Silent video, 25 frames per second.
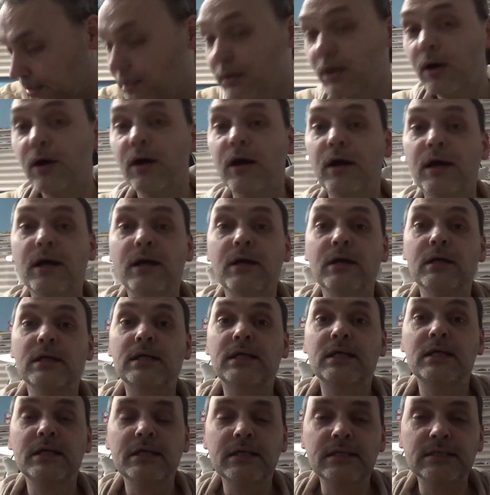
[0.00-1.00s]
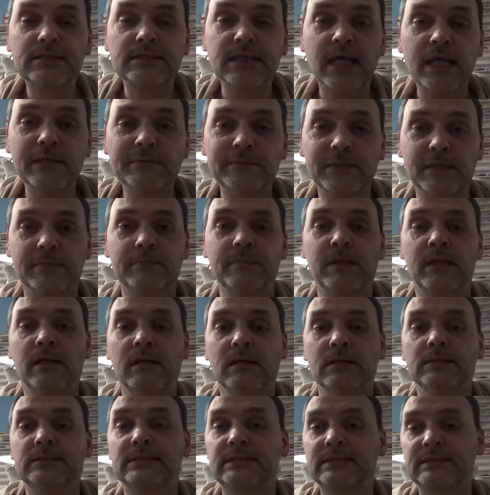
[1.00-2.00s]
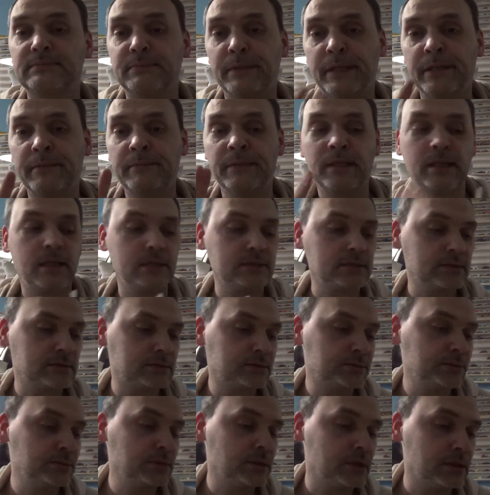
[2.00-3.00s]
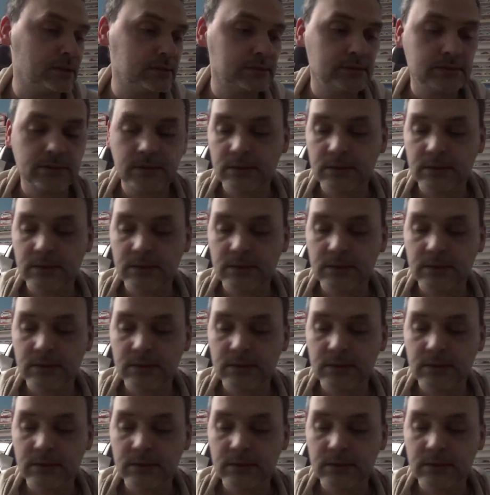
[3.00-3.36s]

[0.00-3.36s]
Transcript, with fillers: äh, klingelt es einfach mal. Zweimal an der Tür.